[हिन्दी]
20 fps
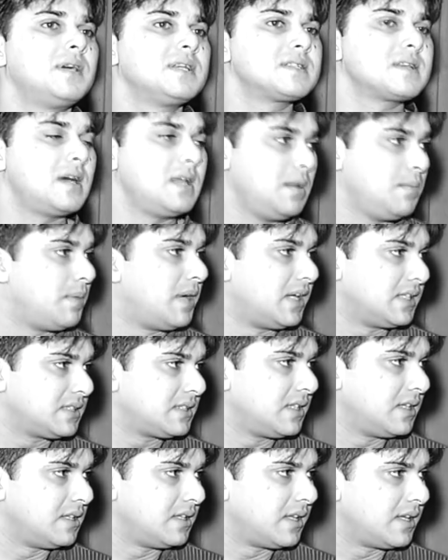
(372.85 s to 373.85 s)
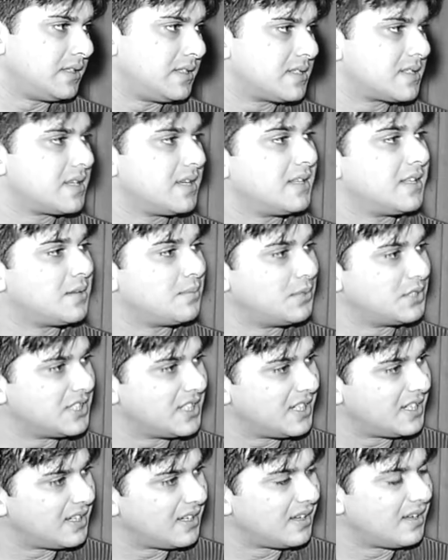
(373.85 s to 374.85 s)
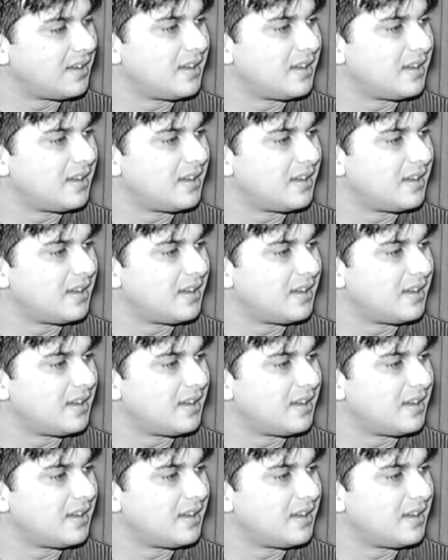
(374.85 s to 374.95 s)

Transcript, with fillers: पास खाली पाँच दिन थे जिसके अंदर मुझे